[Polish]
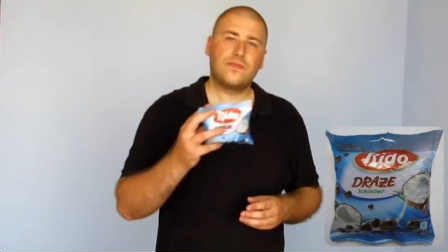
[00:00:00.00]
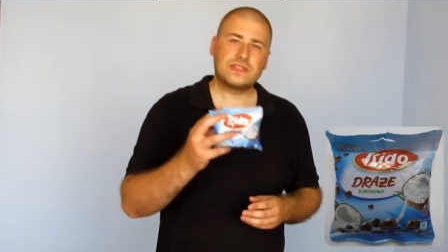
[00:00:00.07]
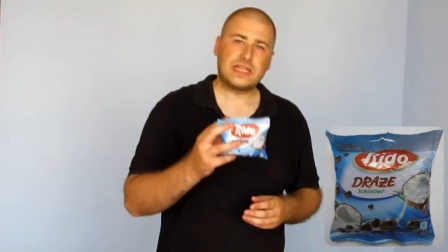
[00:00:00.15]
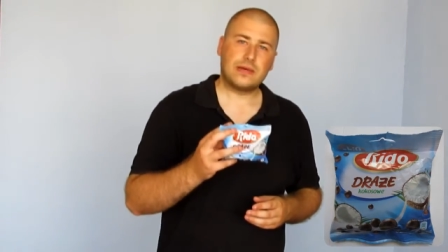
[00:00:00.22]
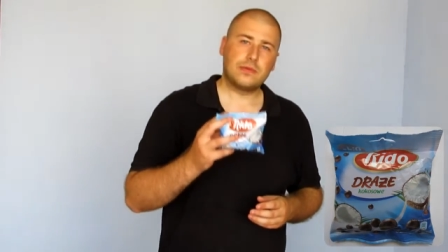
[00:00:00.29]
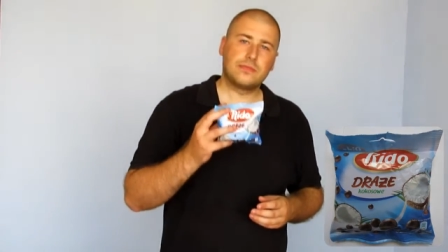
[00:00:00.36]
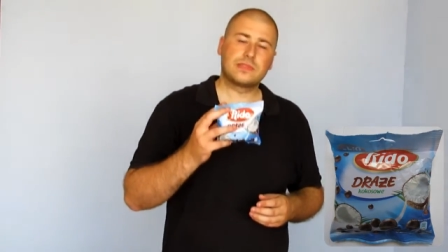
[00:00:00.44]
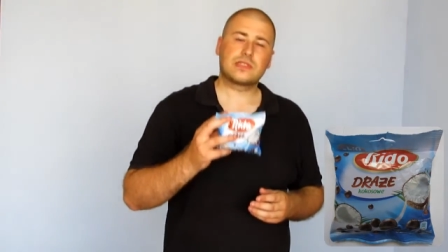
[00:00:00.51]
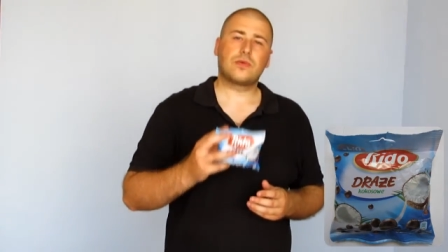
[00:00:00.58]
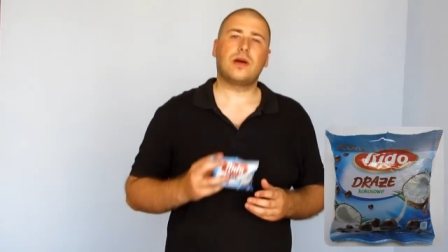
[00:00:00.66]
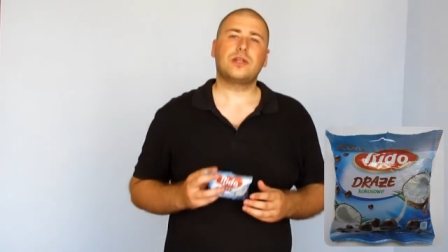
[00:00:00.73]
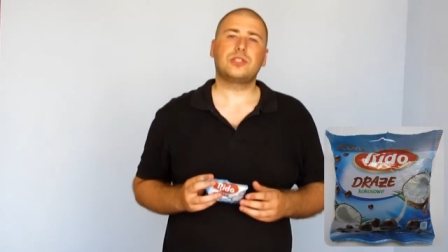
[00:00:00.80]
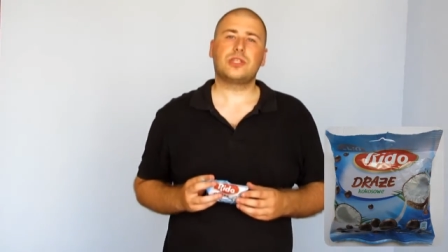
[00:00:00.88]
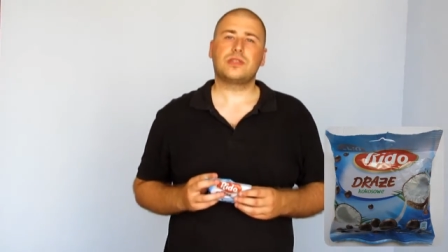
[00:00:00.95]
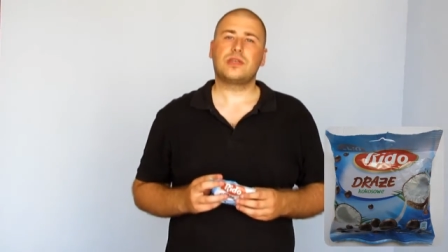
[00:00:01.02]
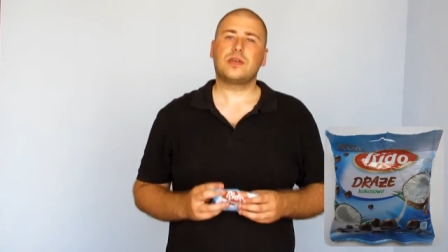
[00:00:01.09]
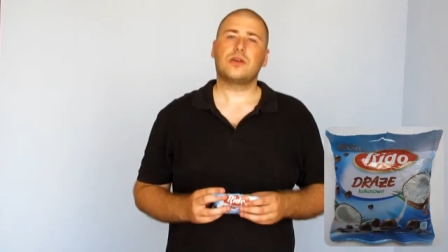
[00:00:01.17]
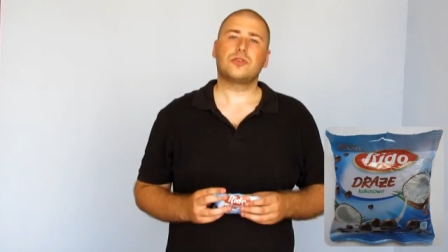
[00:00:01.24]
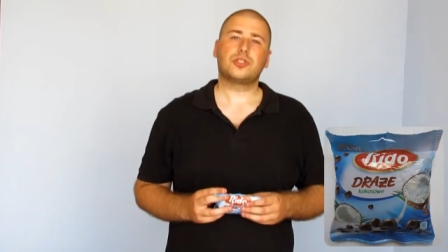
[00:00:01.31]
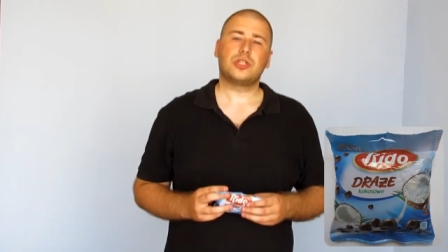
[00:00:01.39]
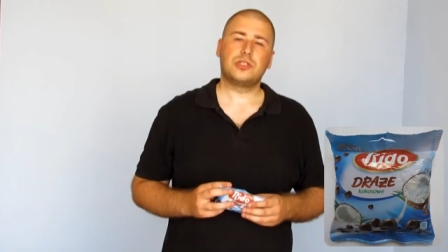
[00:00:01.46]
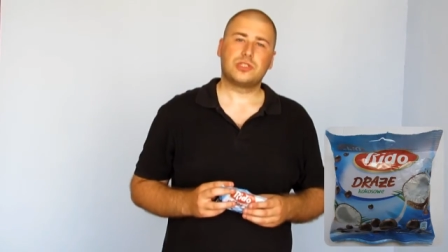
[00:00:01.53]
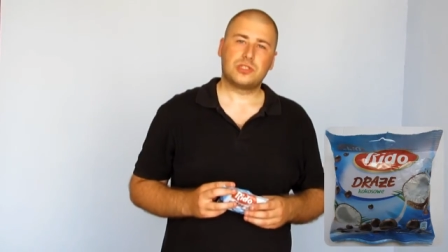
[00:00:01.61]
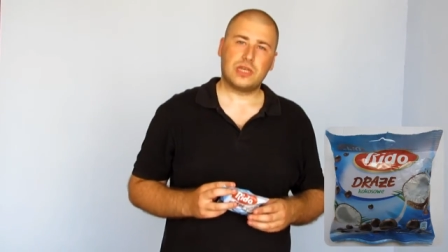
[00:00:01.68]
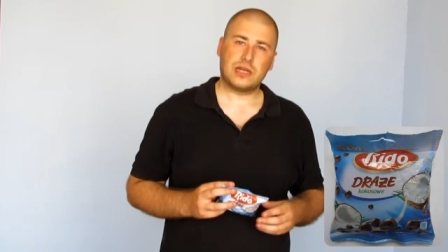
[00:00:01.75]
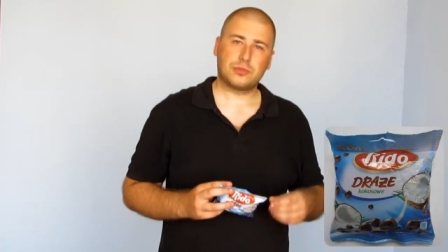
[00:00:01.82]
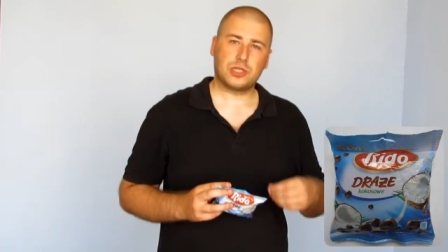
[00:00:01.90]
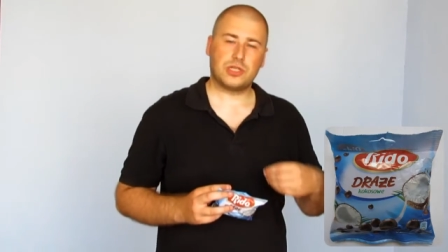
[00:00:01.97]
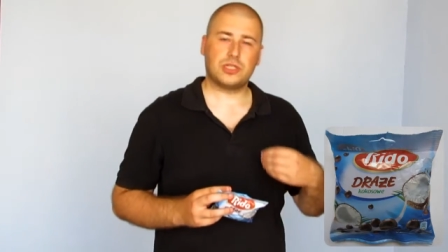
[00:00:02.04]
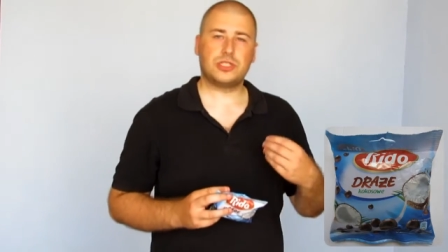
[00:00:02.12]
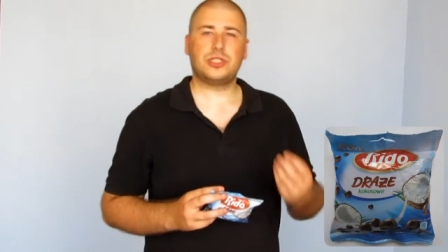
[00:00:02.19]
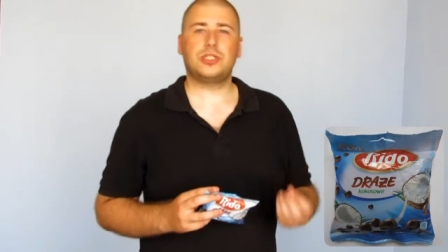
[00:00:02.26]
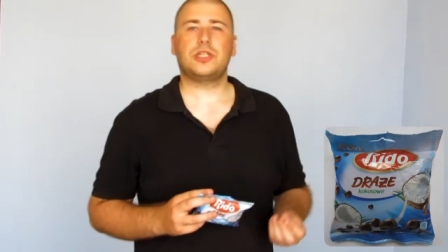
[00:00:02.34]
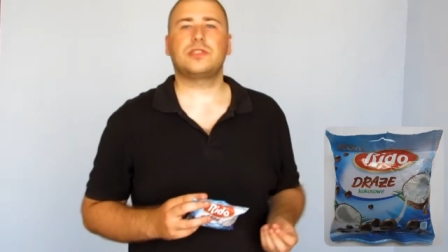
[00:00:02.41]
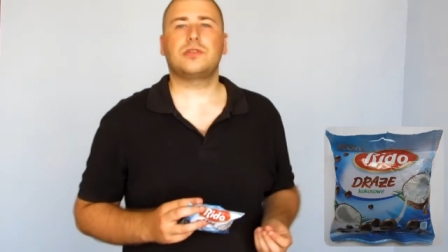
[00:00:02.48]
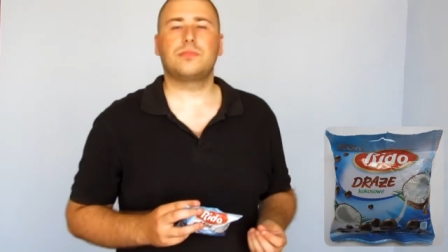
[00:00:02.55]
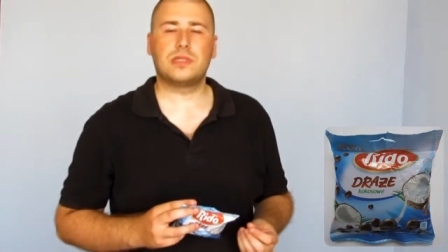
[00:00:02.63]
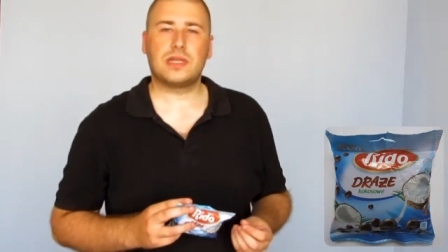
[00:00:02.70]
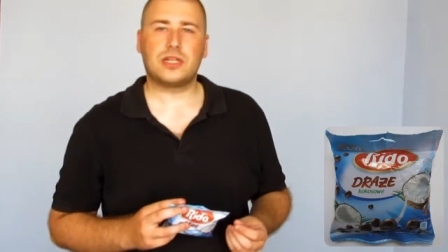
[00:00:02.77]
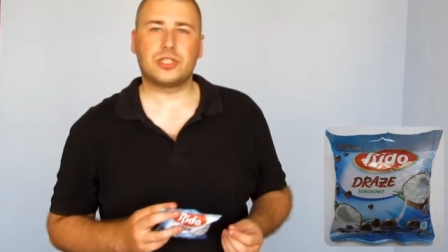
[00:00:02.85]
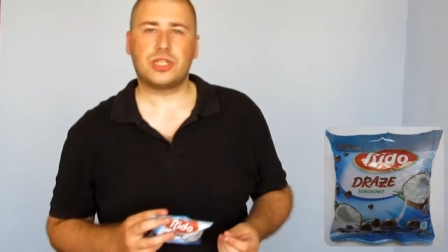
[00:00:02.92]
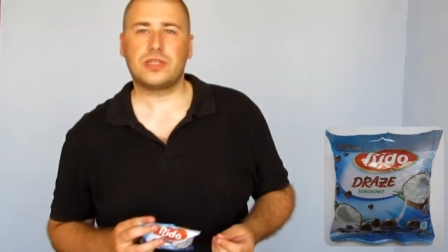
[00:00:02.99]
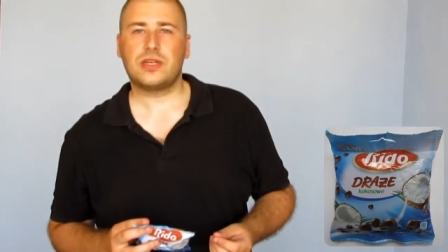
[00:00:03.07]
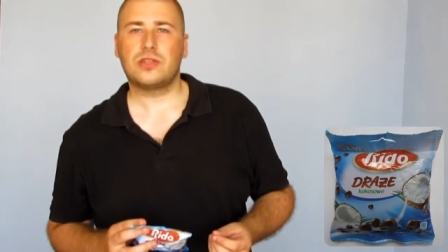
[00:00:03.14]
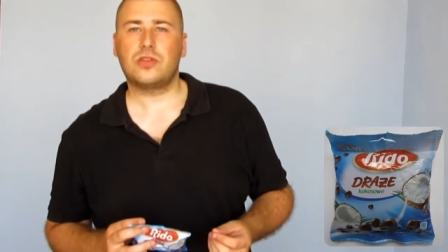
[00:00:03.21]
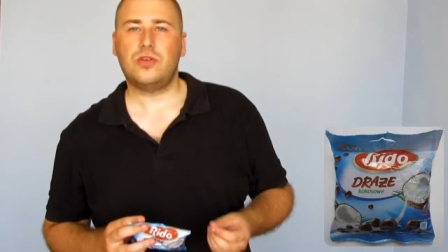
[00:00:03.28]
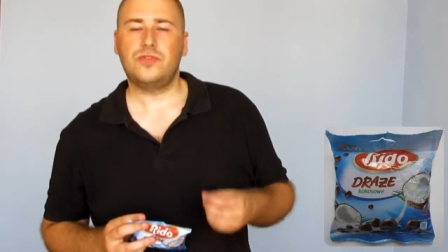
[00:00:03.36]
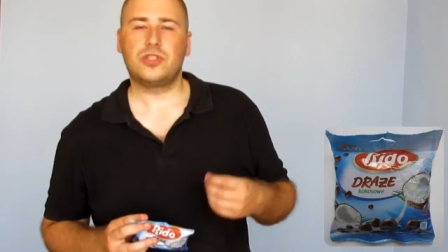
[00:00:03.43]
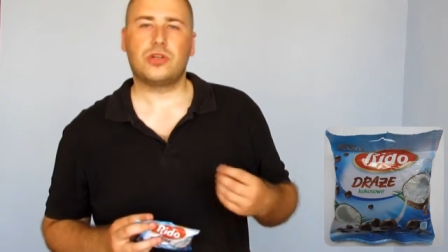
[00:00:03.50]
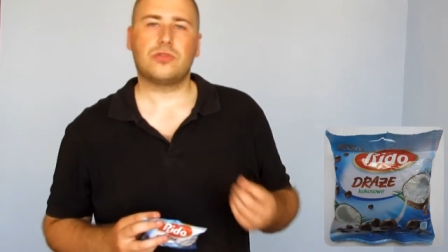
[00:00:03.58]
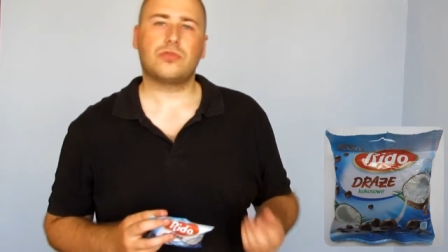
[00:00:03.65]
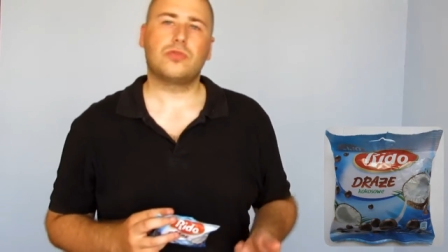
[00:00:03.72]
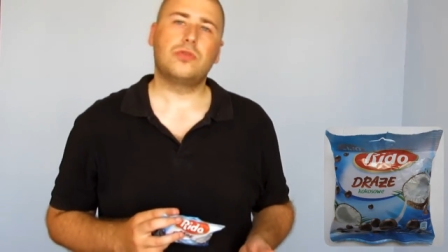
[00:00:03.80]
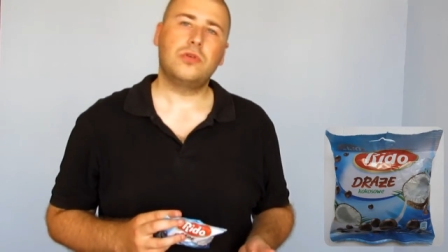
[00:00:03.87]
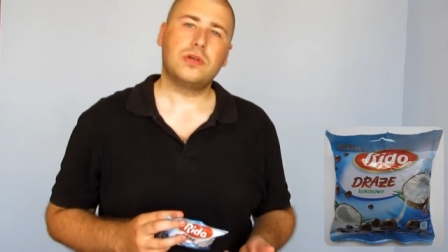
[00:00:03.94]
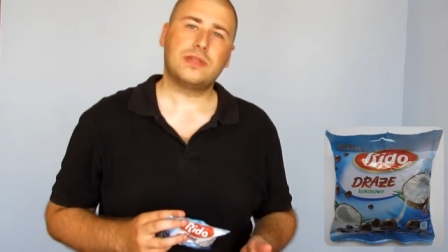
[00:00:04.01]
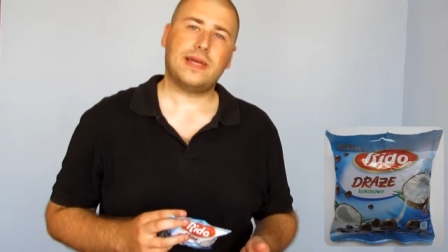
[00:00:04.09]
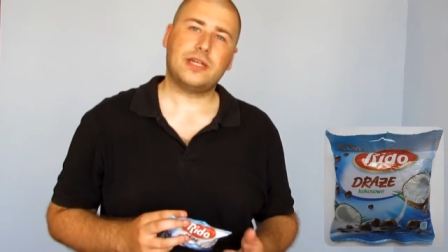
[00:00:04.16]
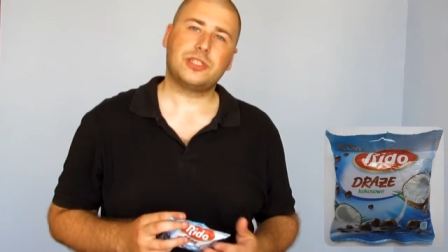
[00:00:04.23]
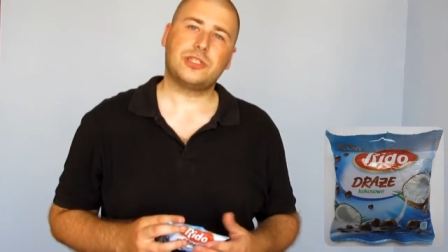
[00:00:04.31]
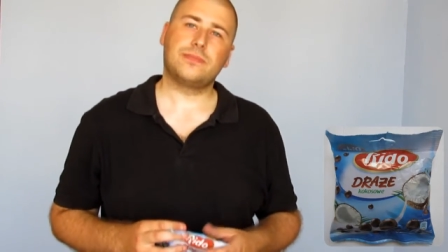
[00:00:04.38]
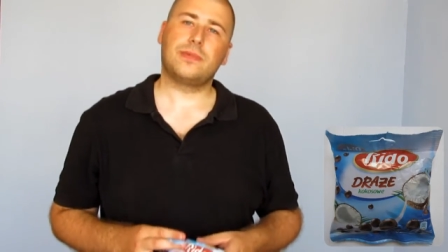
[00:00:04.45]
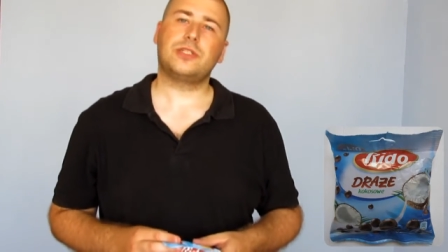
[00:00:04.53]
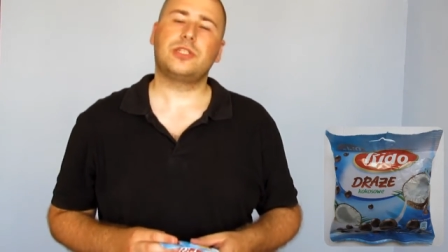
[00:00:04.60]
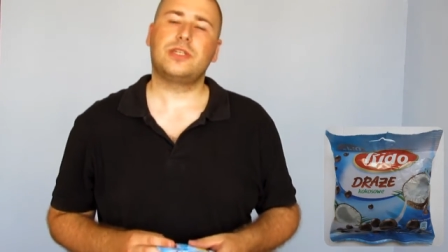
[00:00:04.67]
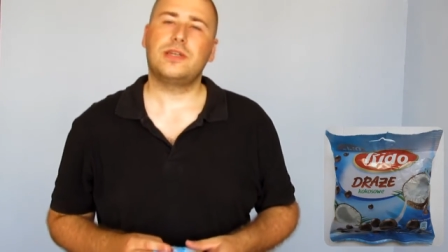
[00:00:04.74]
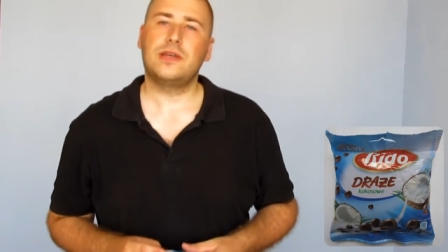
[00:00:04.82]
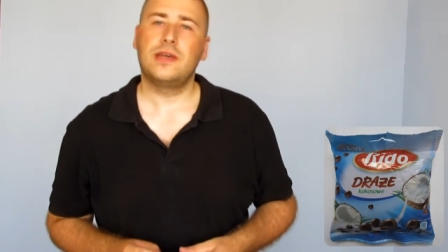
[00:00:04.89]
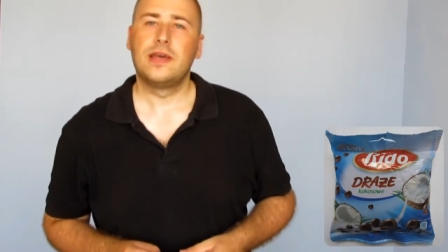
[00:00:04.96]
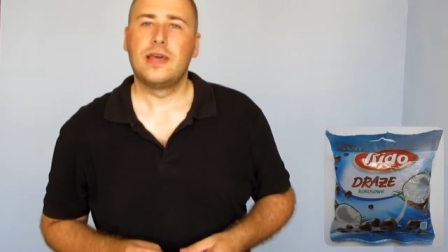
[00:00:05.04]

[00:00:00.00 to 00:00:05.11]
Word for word: w samym składzie tego, czyli jak przegryziecie sobie drażetkę, to w środku także macie